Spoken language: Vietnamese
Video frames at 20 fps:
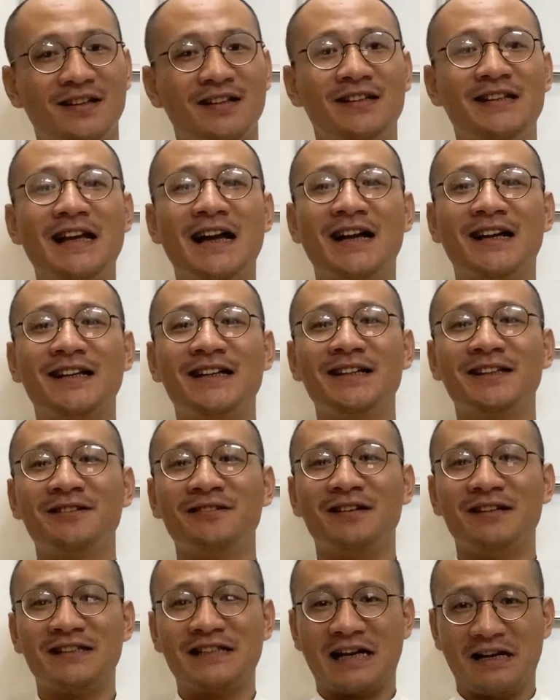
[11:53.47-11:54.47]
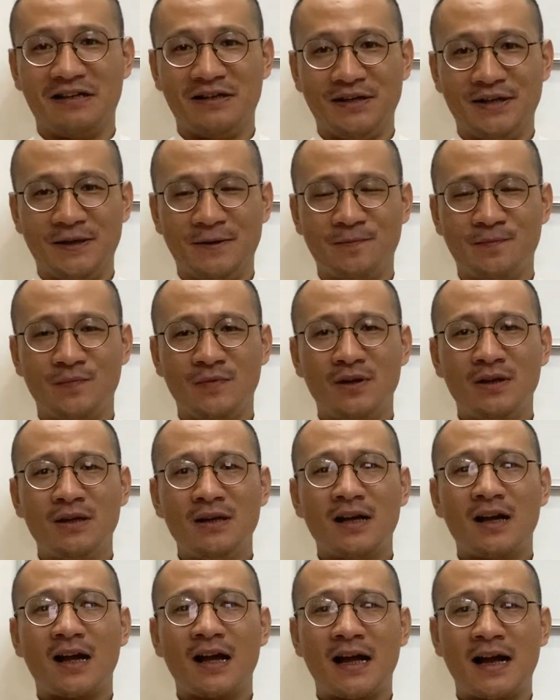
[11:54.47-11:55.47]
Nha khí tượng trả lời,
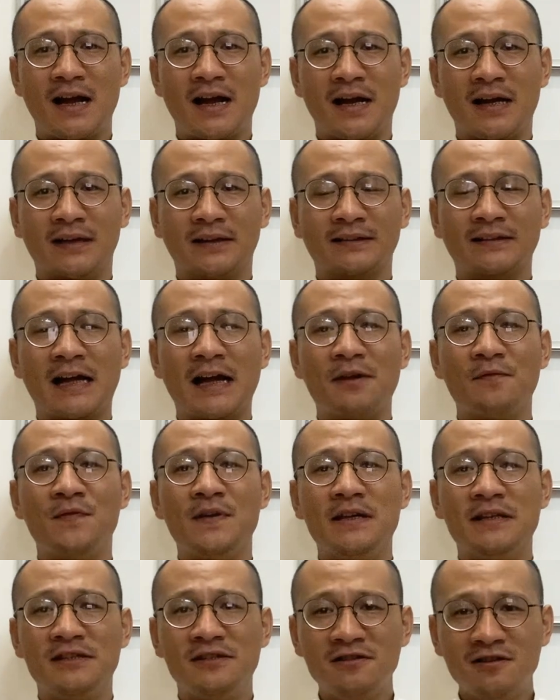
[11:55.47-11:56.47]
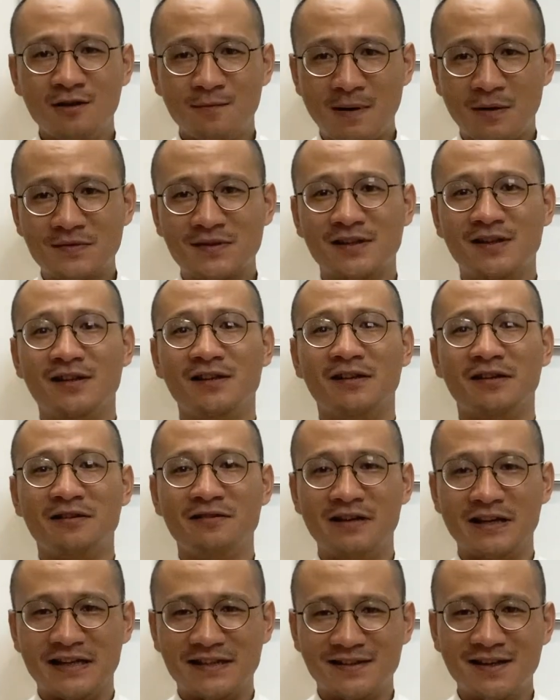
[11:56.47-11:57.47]
à, tại vì chưa bao giờ
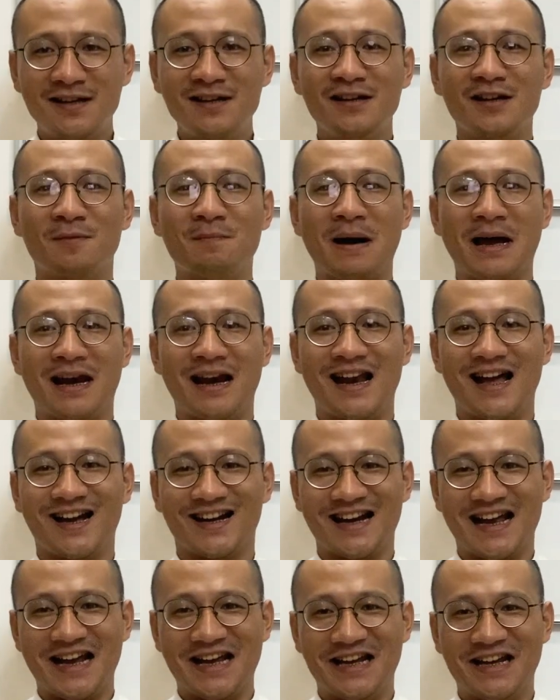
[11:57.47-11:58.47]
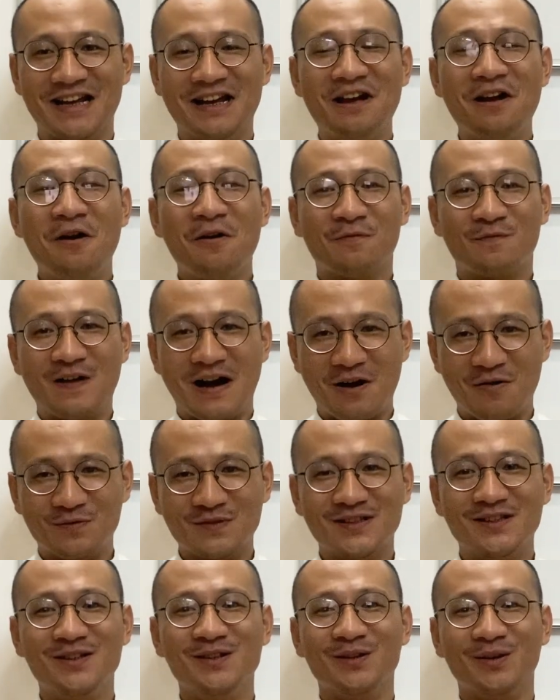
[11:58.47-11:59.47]
người dân ở bản làng này vào
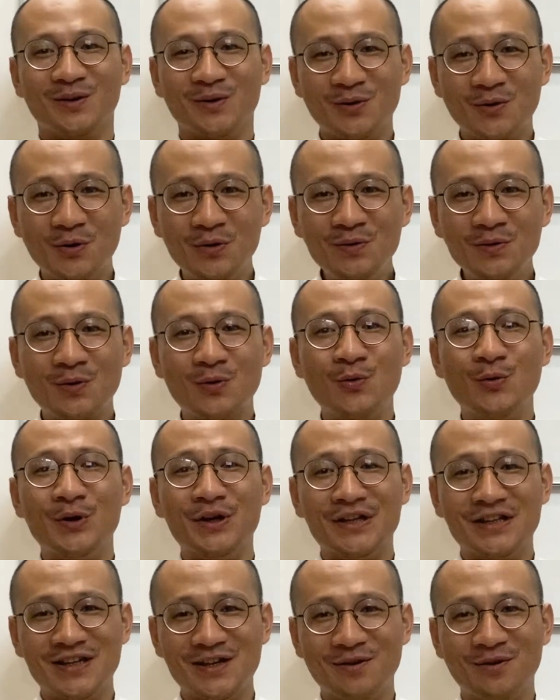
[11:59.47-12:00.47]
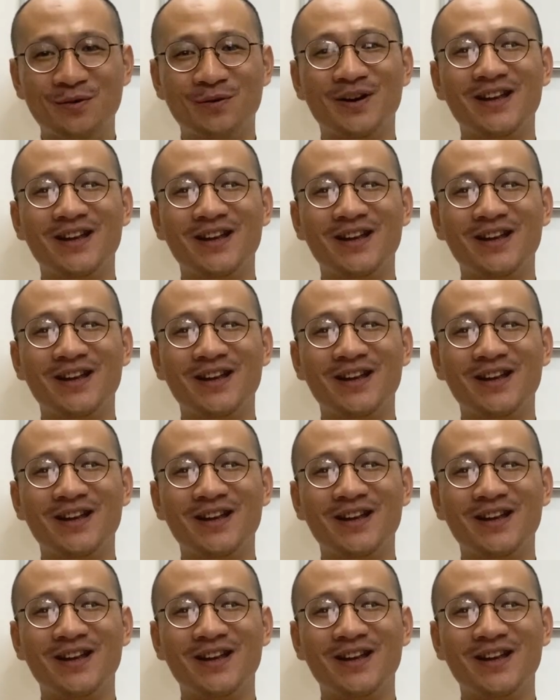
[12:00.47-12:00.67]
rừng đốn củi nhiều